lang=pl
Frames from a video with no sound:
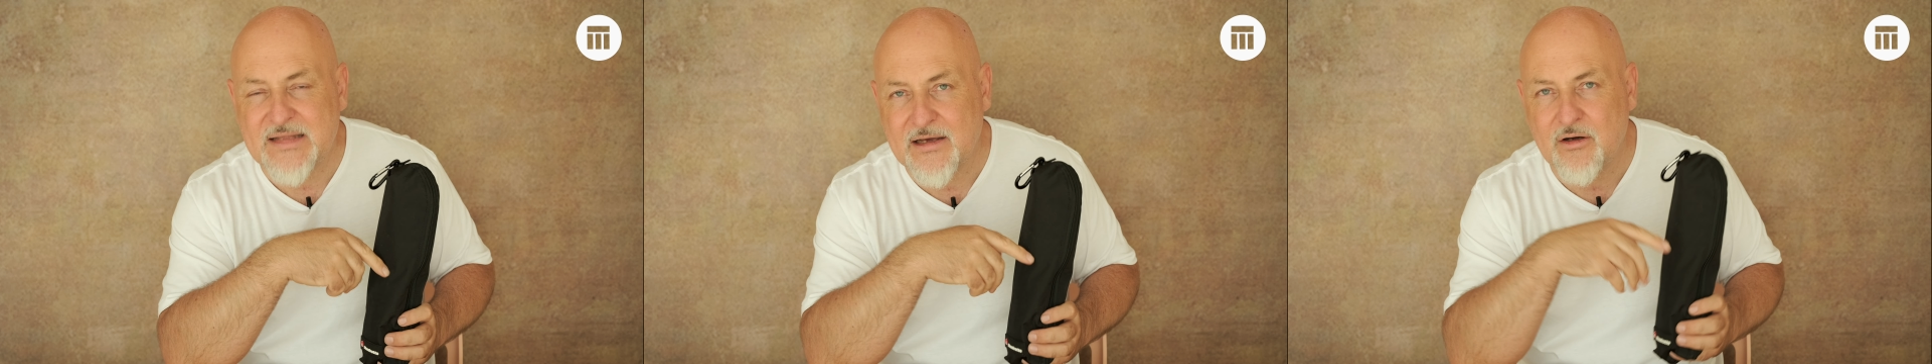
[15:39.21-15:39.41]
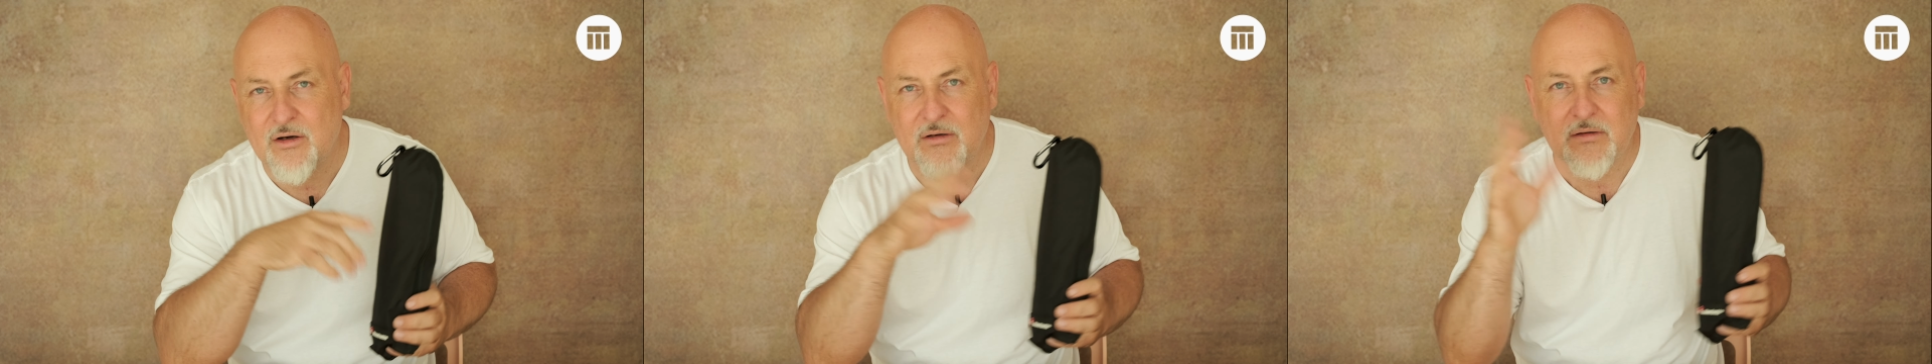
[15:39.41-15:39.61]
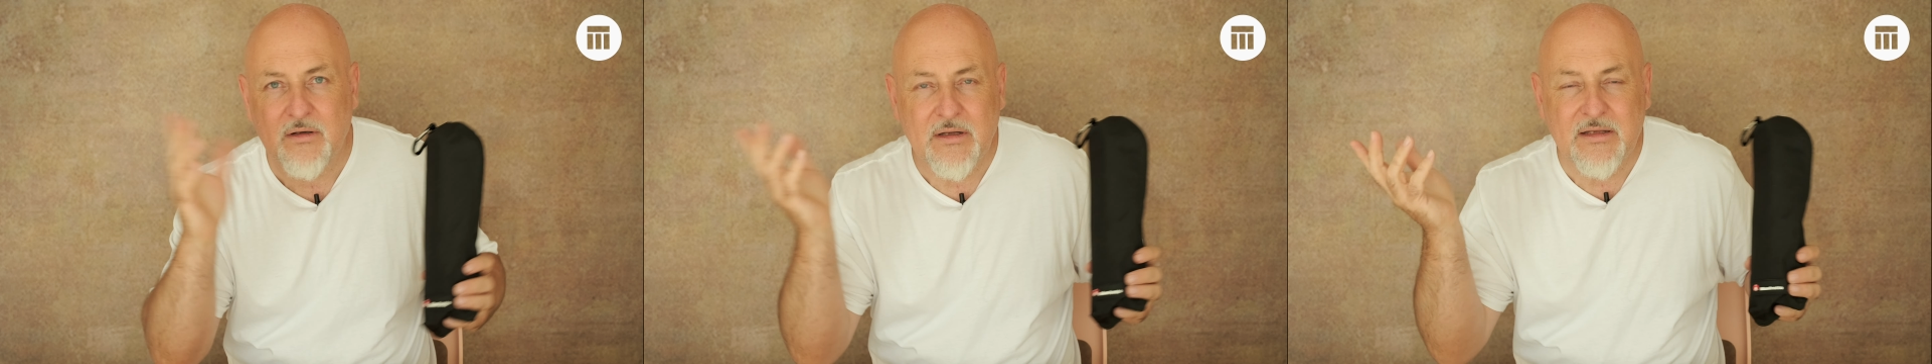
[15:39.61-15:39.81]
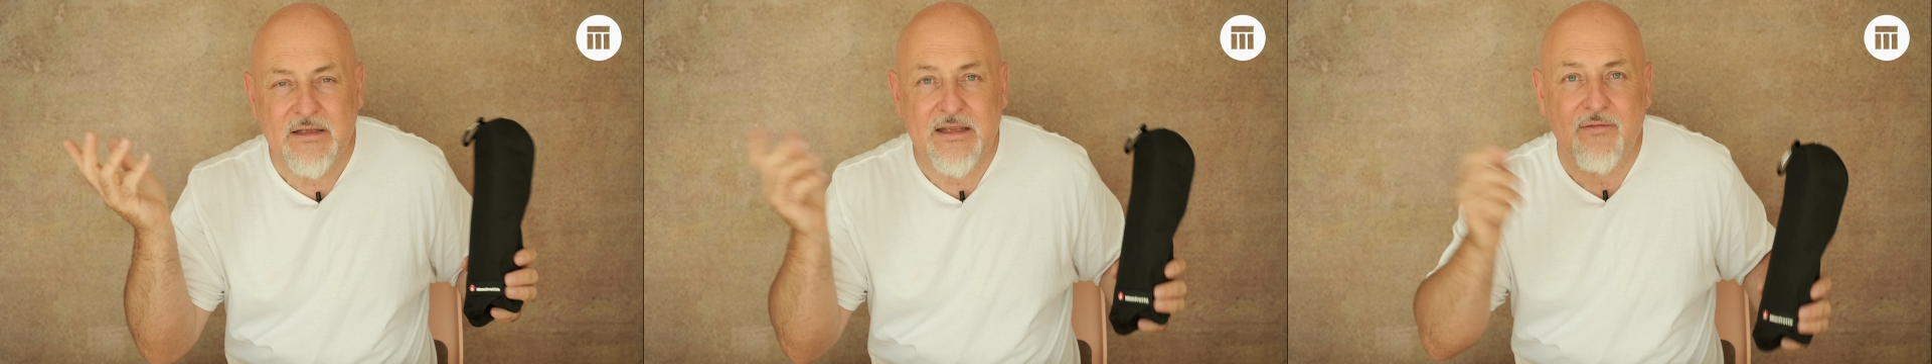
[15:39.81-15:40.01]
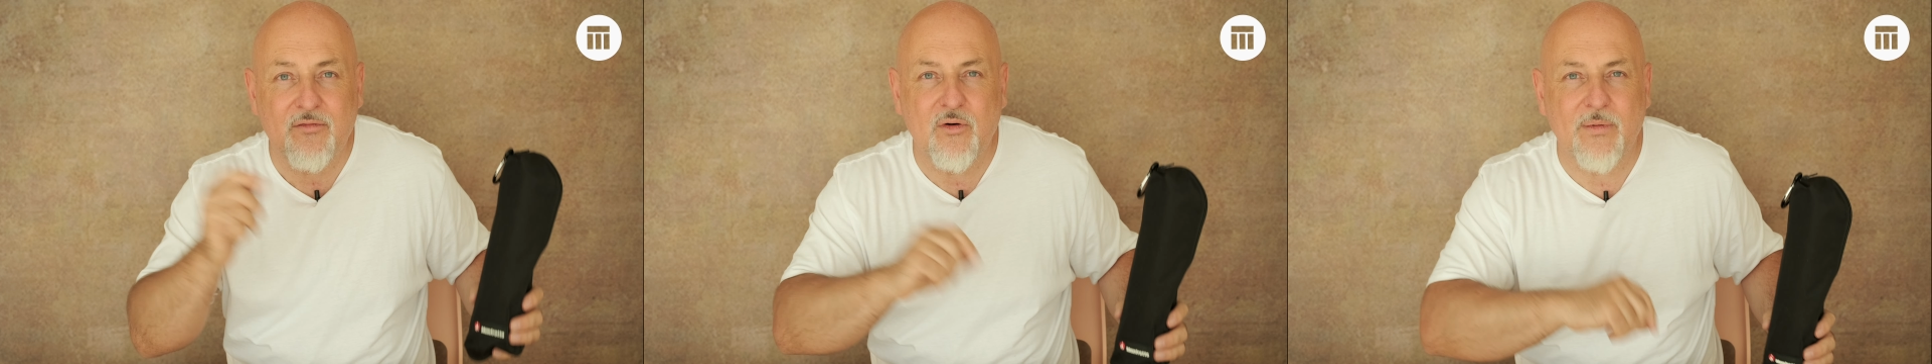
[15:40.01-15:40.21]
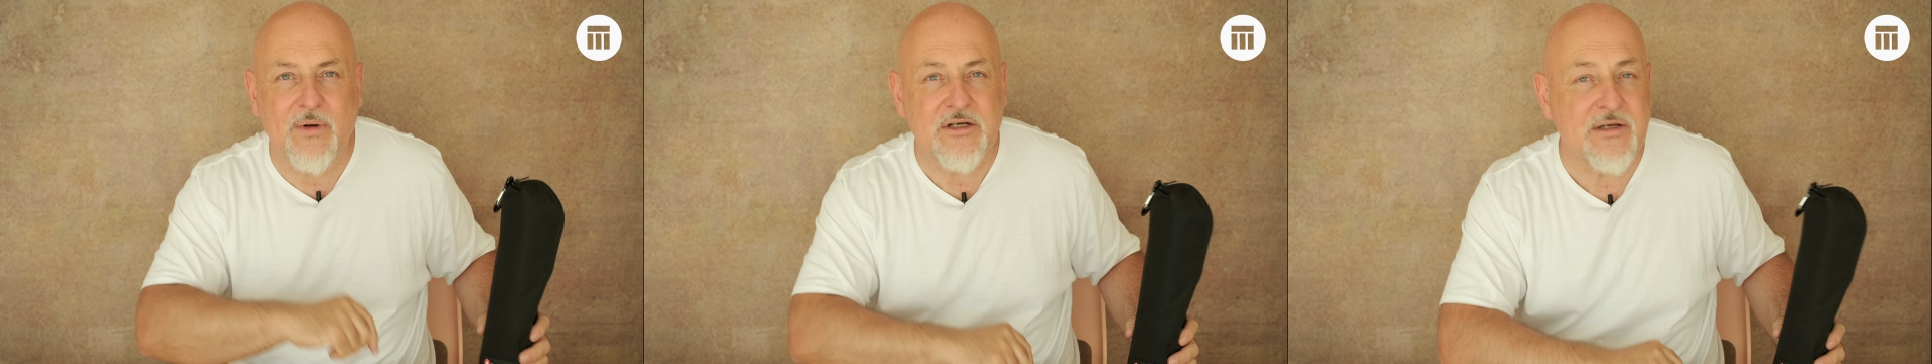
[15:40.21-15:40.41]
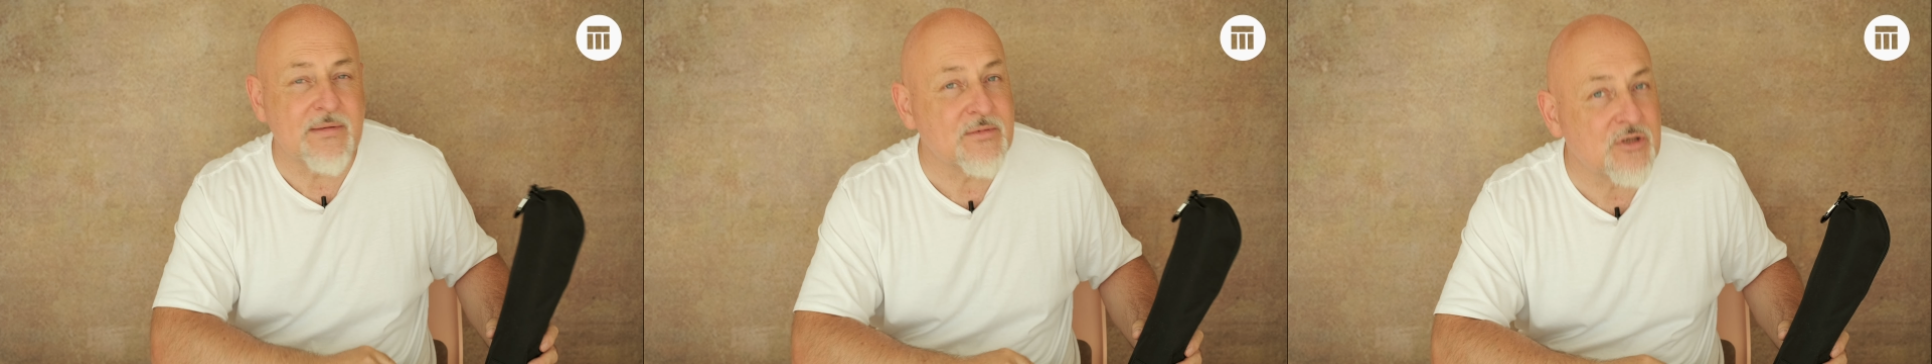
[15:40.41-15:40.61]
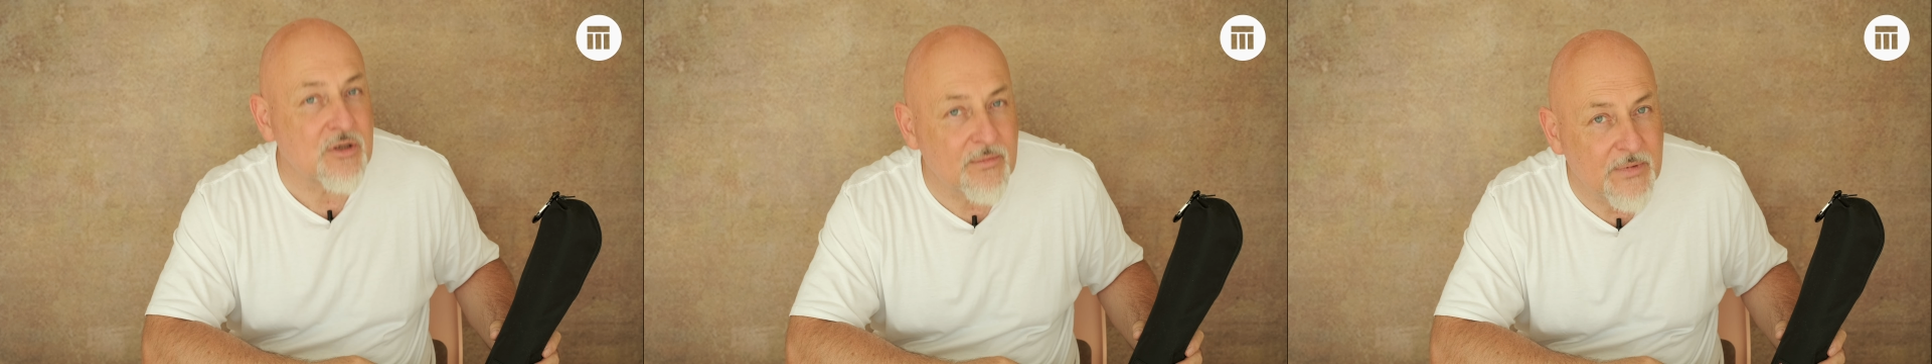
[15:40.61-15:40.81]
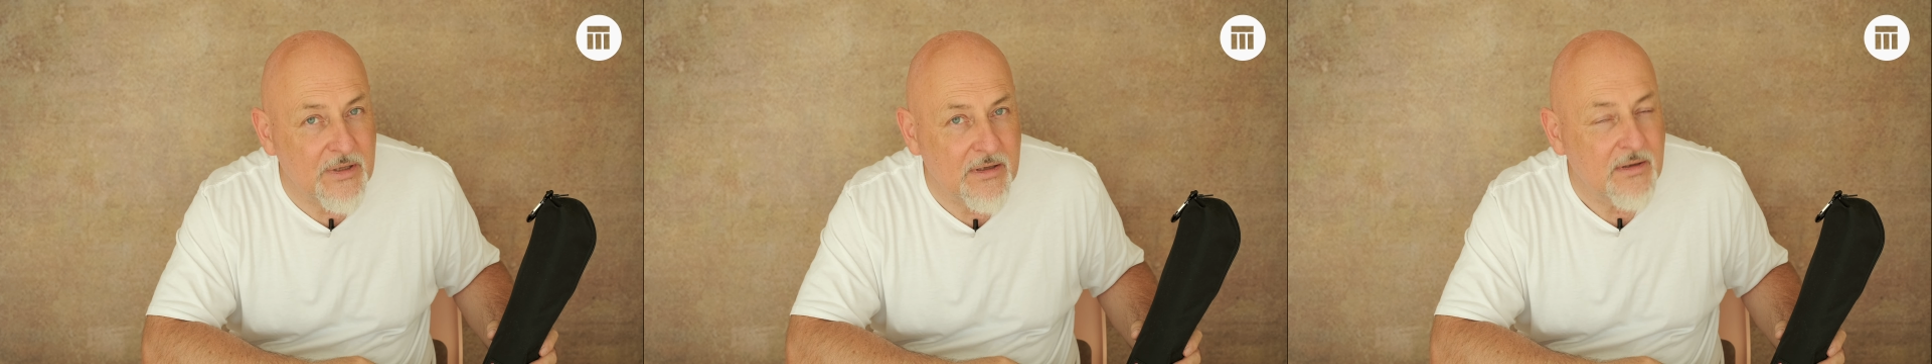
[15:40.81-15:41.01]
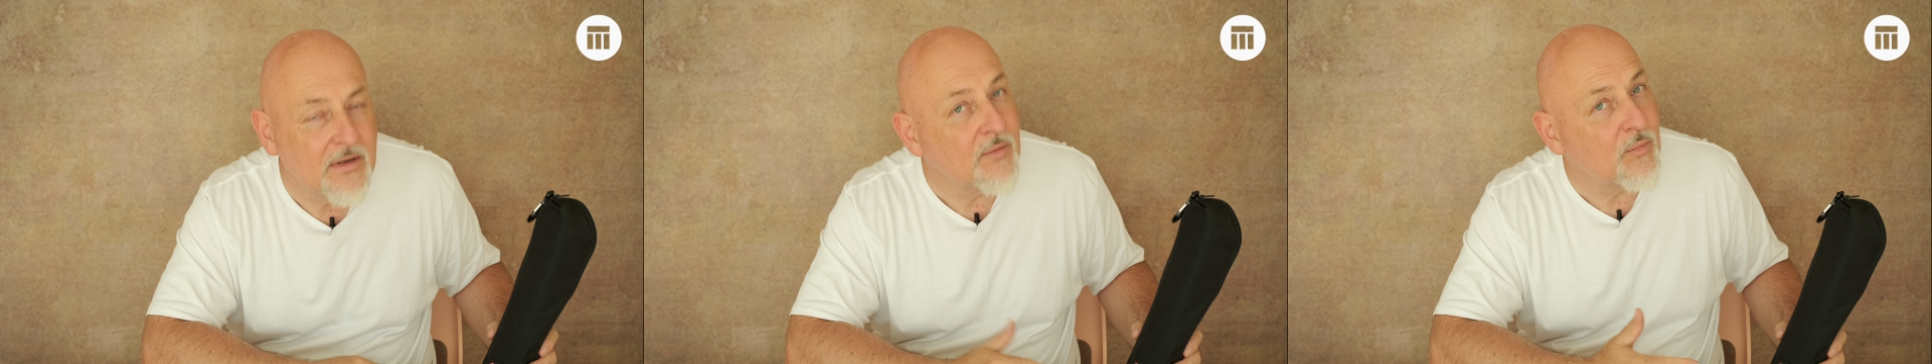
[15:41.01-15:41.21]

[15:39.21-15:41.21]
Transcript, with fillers: tego nie wyobrażam sobie.